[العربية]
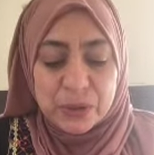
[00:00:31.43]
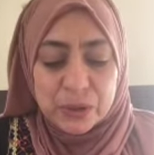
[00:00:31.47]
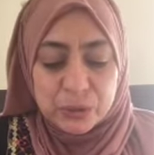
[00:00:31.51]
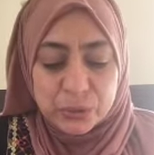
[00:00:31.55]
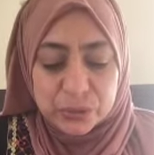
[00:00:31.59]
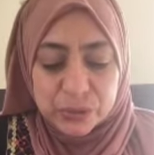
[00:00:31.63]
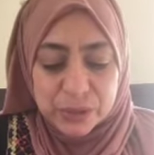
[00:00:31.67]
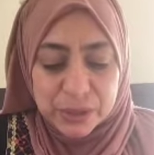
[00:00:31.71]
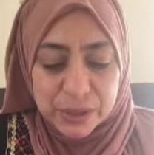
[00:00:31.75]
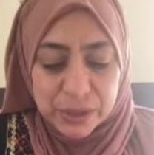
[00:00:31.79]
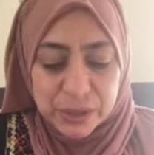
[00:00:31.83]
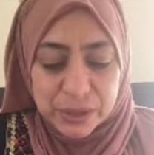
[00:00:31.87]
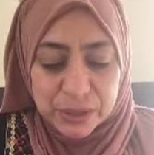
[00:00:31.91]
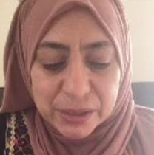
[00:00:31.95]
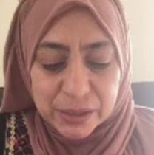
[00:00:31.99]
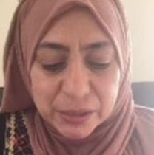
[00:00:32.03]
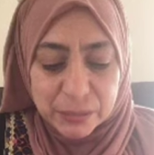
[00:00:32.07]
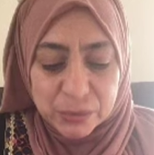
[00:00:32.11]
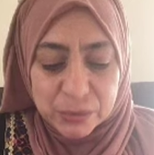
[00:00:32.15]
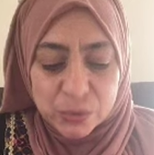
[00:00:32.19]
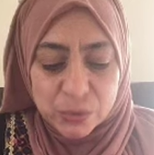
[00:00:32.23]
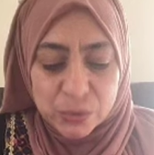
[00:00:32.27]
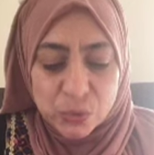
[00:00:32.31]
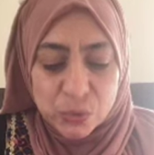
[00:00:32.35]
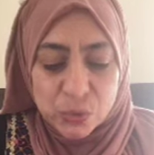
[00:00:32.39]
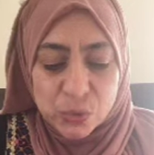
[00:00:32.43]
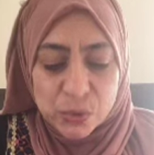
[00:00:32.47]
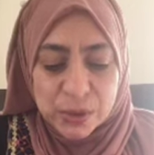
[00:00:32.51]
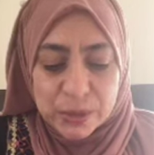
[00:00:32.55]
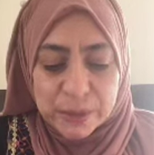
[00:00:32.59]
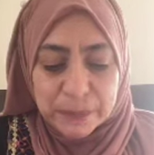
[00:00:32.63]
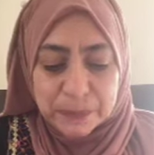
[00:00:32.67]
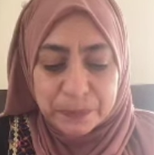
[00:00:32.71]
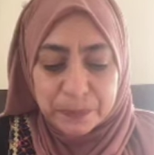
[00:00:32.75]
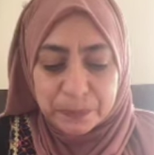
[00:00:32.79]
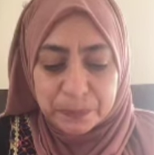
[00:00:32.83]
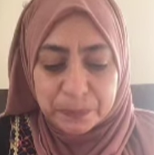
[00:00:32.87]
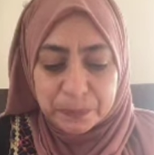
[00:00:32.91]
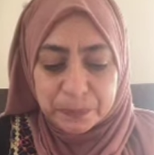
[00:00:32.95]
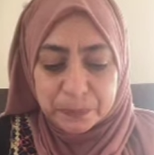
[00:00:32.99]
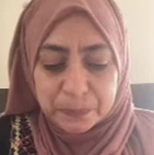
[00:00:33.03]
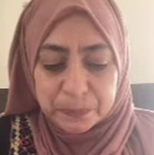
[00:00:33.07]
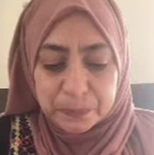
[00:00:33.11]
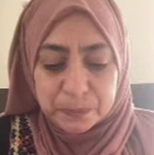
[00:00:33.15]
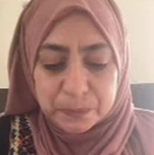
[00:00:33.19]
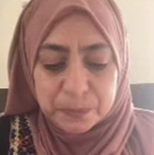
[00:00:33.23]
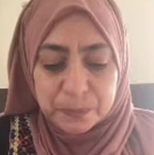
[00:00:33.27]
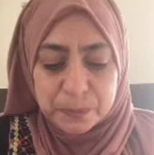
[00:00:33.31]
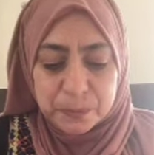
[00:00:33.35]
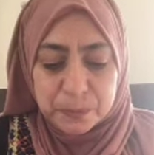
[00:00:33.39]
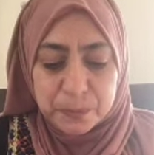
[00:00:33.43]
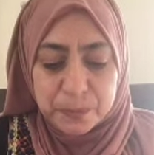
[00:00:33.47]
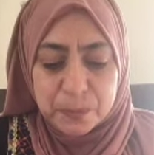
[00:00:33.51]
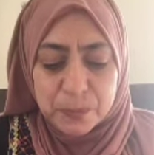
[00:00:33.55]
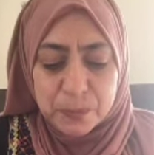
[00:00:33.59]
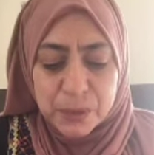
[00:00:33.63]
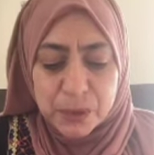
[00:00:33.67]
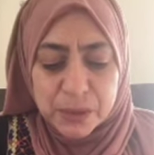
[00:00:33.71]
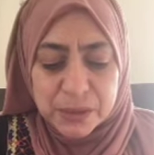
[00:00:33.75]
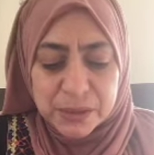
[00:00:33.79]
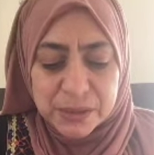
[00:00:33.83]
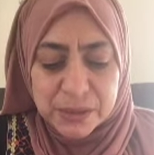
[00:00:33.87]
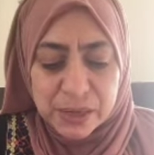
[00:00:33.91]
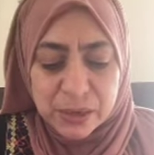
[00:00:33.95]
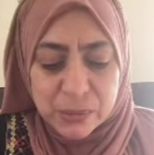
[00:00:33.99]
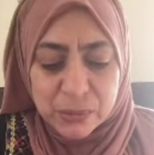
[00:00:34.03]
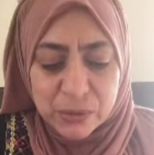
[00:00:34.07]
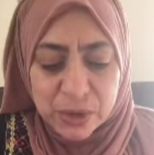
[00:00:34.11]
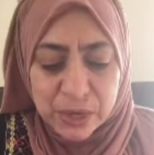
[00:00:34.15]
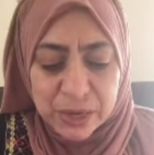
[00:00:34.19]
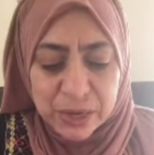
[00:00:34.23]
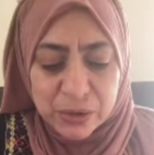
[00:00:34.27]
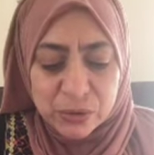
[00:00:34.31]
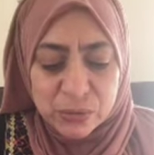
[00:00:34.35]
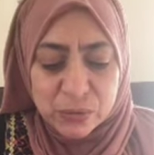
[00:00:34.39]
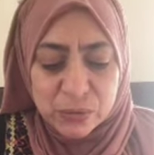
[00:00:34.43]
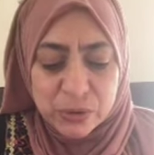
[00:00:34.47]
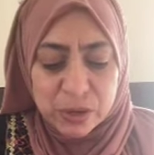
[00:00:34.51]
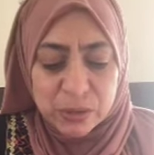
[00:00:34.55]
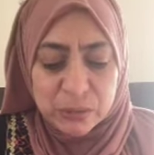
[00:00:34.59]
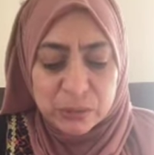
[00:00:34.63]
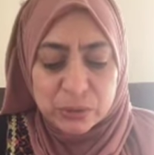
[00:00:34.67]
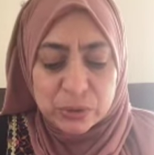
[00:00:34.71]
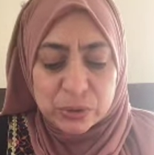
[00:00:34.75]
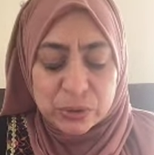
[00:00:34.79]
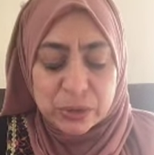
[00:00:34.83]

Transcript: أختنا هنا بتقول السلام عليكم ورحمة